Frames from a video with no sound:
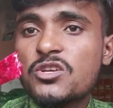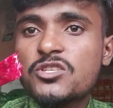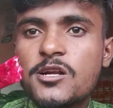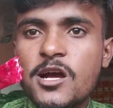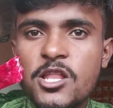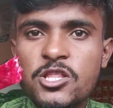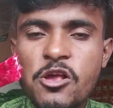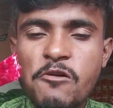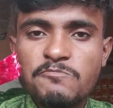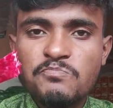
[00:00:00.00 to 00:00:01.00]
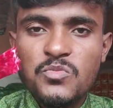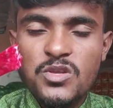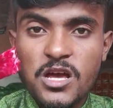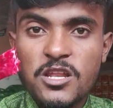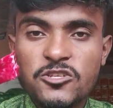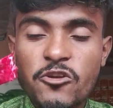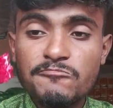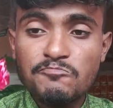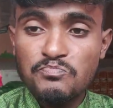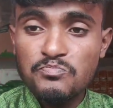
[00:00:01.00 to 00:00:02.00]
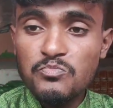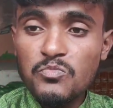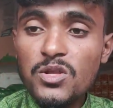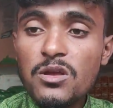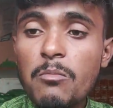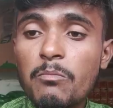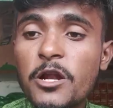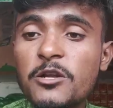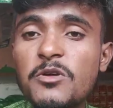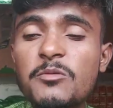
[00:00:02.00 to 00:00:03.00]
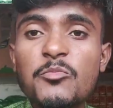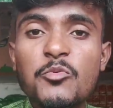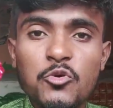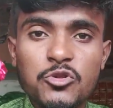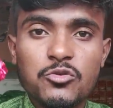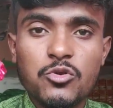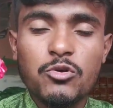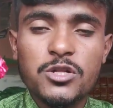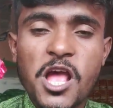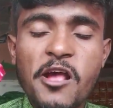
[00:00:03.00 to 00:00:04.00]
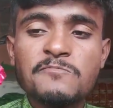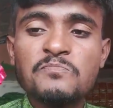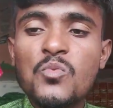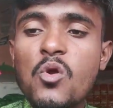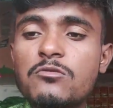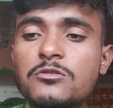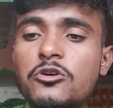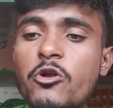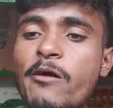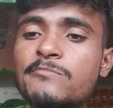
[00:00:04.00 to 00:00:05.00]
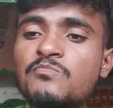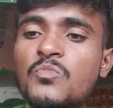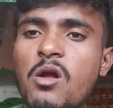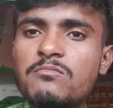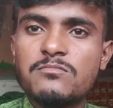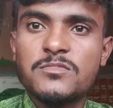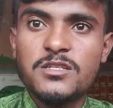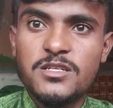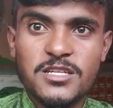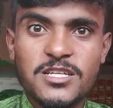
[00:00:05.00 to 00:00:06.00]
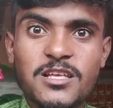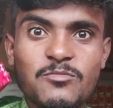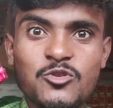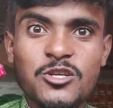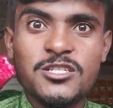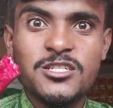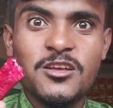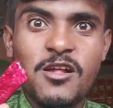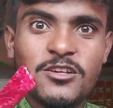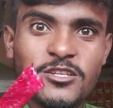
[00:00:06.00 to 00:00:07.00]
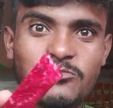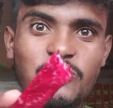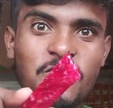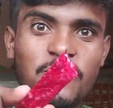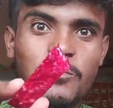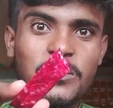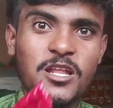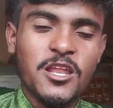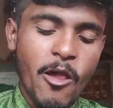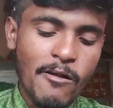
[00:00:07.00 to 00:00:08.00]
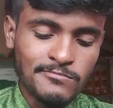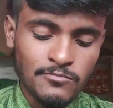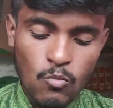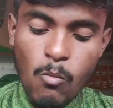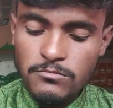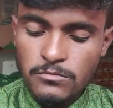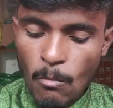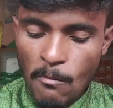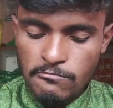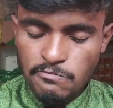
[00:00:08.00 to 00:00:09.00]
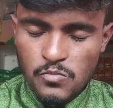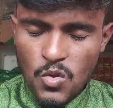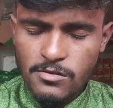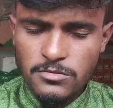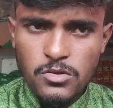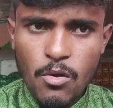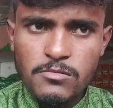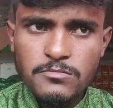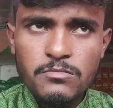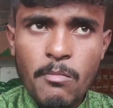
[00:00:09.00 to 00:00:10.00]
इसे खाने दिए खाने से ब्लड में भी बहुत ही ग्रो होता है और इतना ज़्यादा मुझे इतना इसके बेनिफिट पता नहीं है हम्म। हम्म।